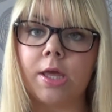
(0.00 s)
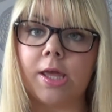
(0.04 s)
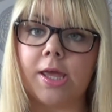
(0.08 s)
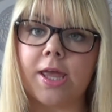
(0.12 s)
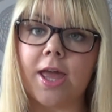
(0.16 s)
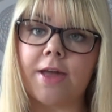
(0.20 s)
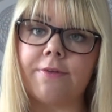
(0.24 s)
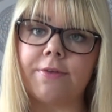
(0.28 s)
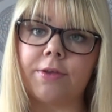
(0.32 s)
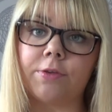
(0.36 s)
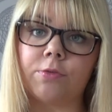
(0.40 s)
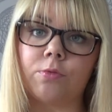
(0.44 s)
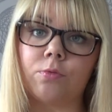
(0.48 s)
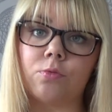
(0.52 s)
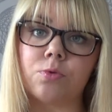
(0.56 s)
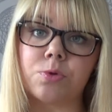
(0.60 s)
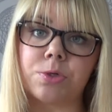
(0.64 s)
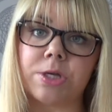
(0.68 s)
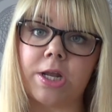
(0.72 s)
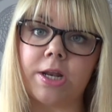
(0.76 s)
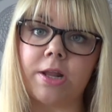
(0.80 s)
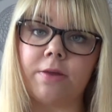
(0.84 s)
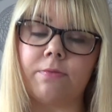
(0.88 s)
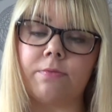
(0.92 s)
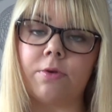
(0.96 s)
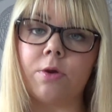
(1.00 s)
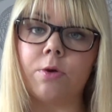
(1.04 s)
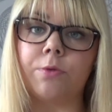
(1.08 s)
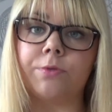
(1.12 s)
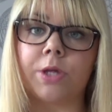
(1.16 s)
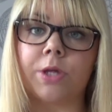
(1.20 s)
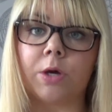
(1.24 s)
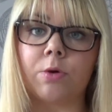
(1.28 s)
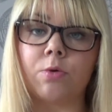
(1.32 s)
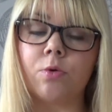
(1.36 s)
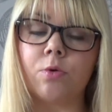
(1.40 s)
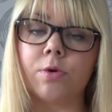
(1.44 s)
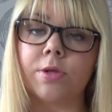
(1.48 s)
Et avec ce rouge à lèvres là, on
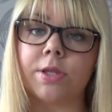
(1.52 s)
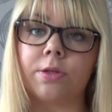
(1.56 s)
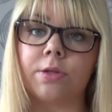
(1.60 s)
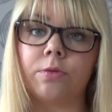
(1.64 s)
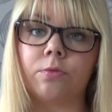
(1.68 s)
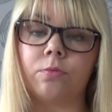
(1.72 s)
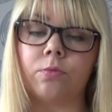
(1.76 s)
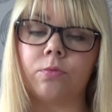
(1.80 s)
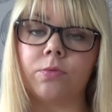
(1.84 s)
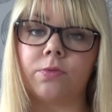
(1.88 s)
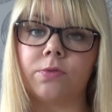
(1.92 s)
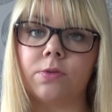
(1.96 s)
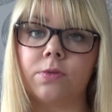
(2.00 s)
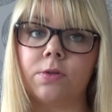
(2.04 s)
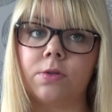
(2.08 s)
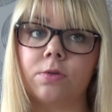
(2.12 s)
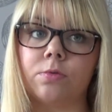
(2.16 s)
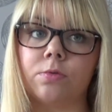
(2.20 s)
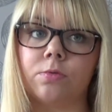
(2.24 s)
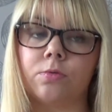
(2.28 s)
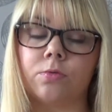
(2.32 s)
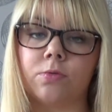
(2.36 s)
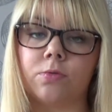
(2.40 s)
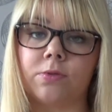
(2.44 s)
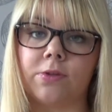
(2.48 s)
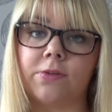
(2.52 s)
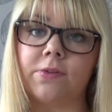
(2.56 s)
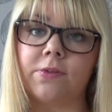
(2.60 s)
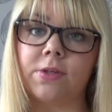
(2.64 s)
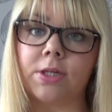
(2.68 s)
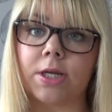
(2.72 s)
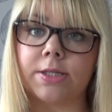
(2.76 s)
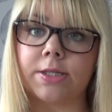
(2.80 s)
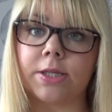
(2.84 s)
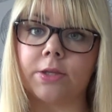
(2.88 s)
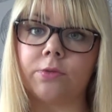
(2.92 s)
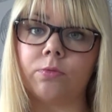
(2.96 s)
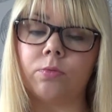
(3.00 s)
n'a aucun souci de
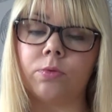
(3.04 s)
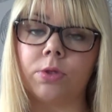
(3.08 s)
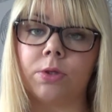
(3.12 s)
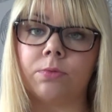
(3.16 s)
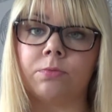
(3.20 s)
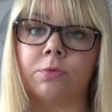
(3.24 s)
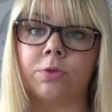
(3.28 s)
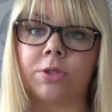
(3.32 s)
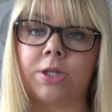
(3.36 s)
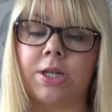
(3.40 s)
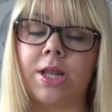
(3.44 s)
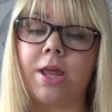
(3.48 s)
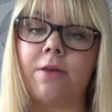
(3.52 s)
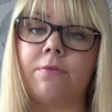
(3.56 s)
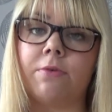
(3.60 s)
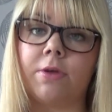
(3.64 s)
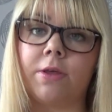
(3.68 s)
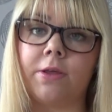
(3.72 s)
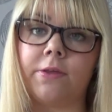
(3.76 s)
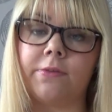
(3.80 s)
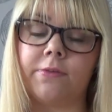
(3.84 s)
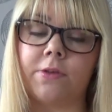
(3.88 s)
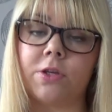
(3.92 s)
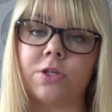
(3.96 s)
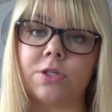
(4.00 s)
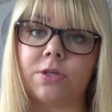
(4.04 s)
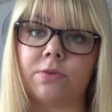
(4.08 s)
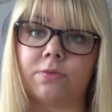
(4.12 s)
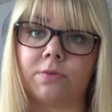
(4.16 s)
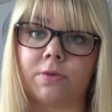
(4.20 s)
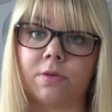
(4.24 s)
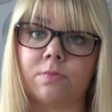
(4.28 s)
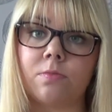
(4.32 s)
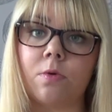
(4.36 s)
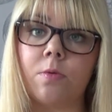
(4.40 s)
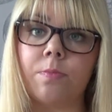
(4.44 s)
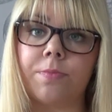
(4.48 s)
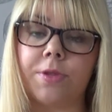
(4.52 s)
déshydratation au niveau des lèvres et ça j'ai
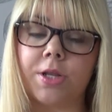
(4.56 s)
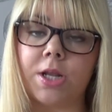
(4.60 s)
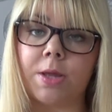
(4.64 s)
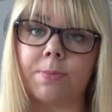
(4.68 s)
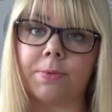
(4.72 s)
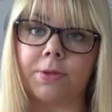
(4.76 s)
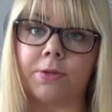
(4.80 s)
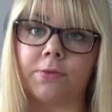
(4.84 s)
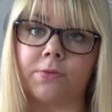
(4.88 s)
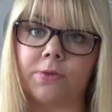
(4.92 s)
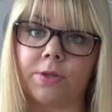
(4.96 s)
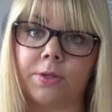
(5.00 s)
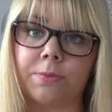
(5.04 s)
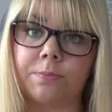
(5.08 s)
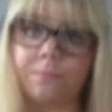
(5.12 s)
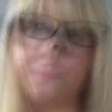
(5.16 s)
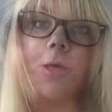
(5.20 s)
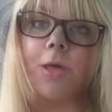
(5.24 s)
vraiment bien apprécié.